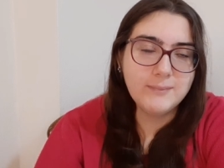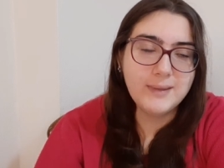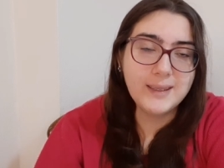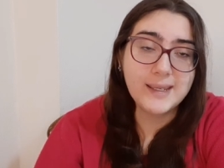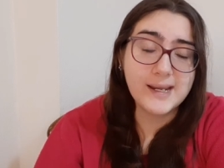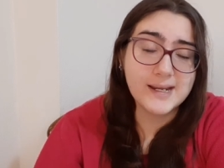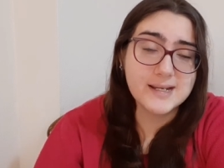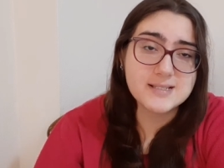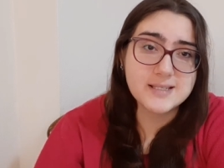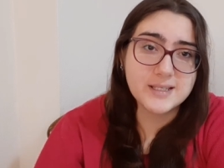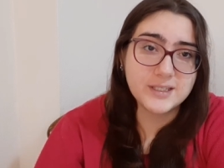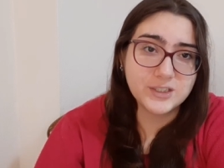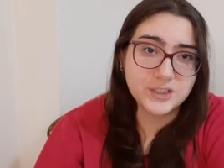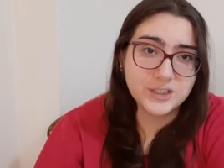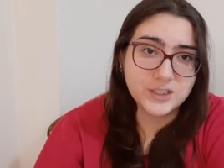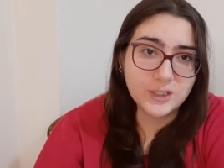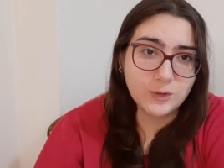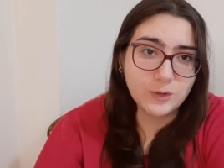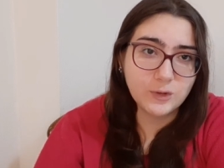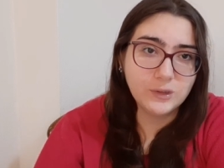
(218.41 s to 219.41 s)
Eğer
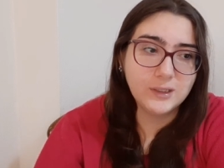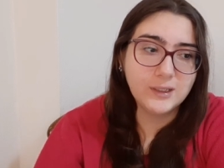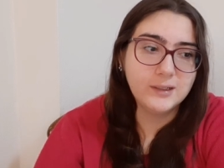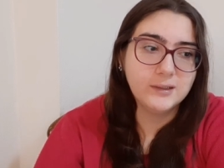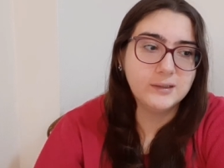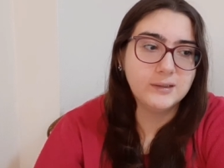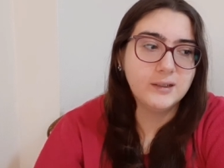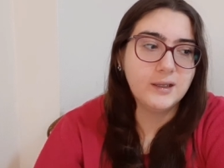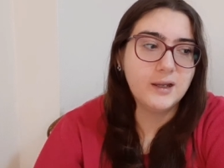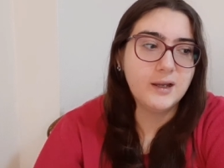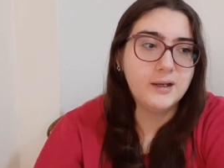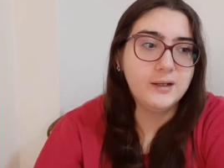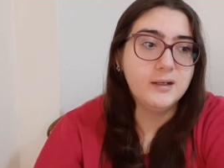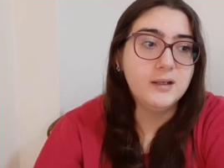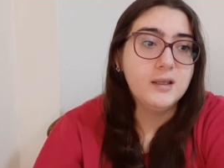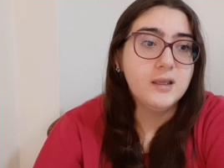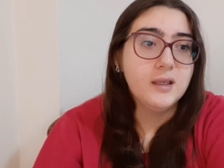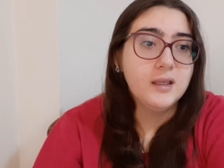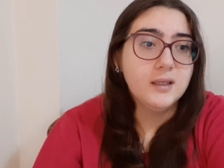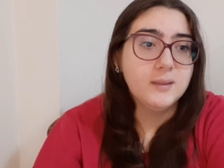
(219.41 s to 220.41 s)
seçecek olanlar,
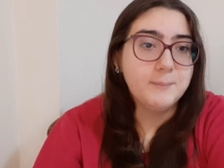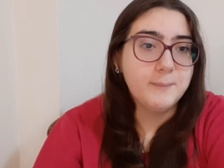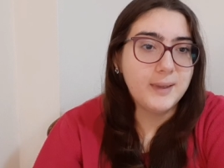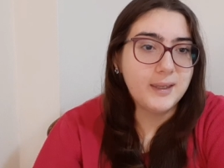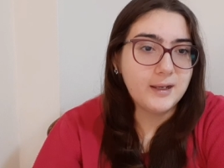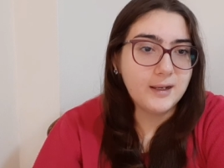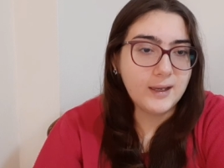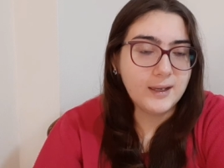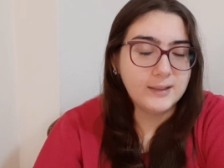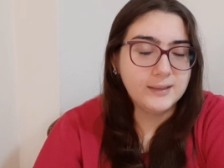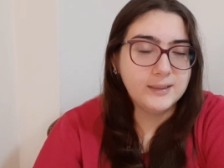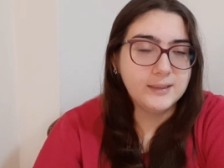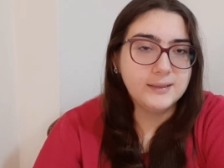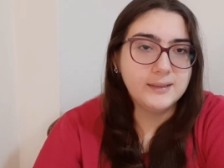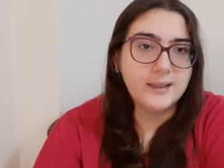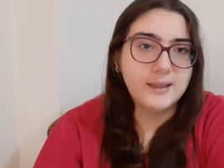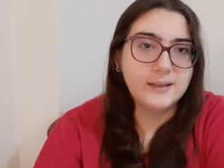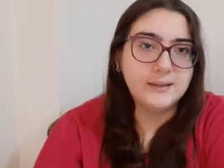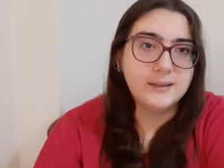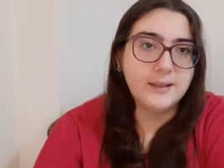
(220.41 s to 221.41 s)
merak
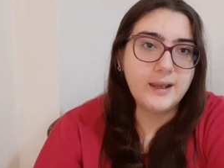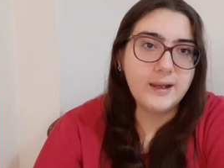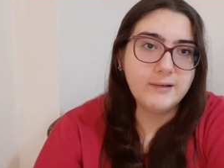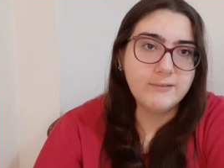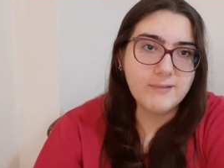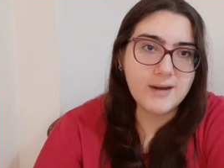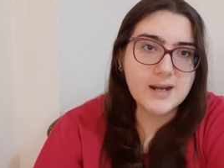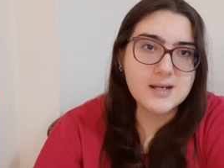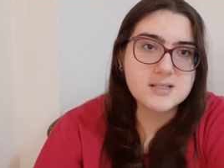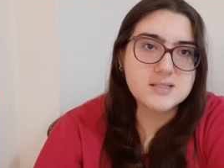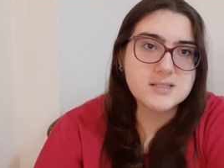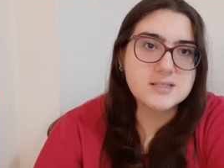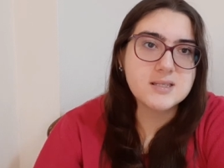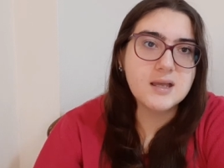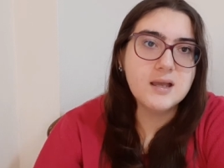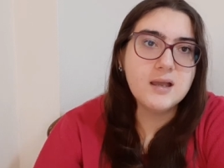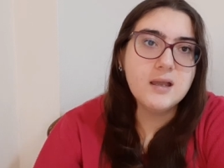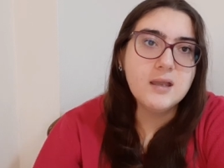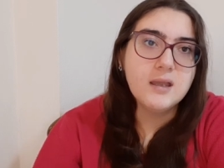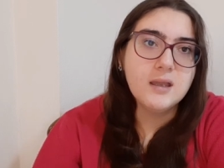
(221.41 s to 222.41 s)
edenler
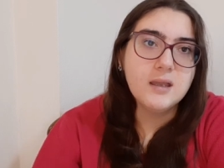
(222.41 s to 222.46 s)
varsa